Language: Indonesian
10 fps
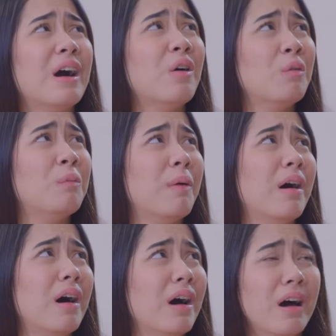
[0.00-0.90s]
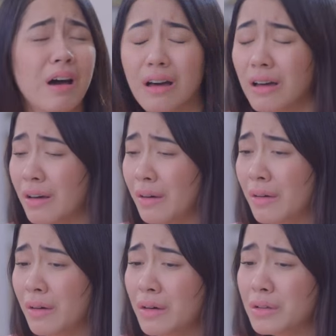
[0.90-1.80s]
Tahu mbak.
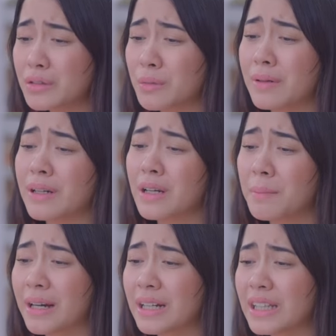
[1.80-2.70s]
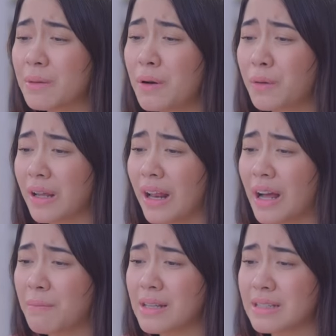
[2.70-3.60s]
Sebenarnya kemarin kita baru
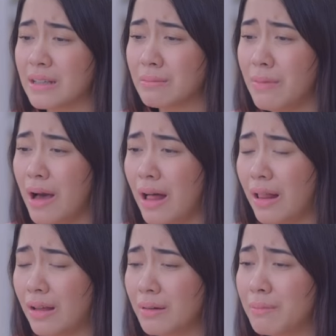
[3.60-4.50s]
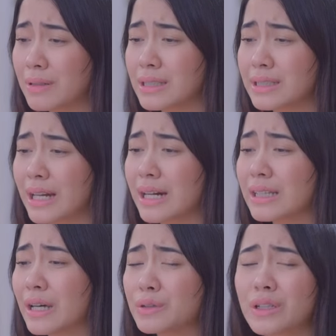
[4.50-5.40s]
kehilangan Mas Iqbal. Masa sekarang
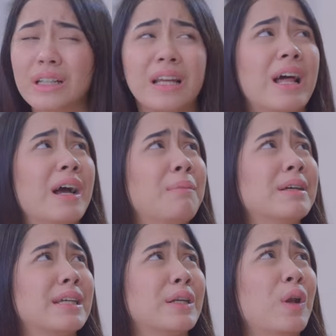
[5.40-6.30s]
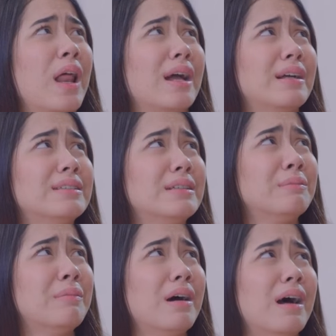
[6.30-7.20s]
kita harus kehilangan Mas Eno lagi
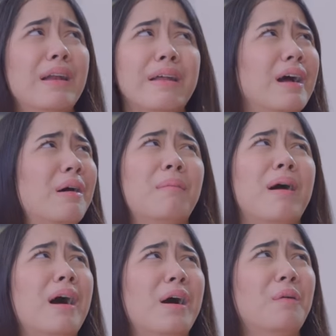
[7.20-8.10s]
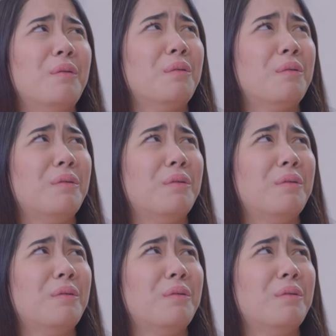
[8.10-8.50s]
sih, Mbak? Ana nggak mau.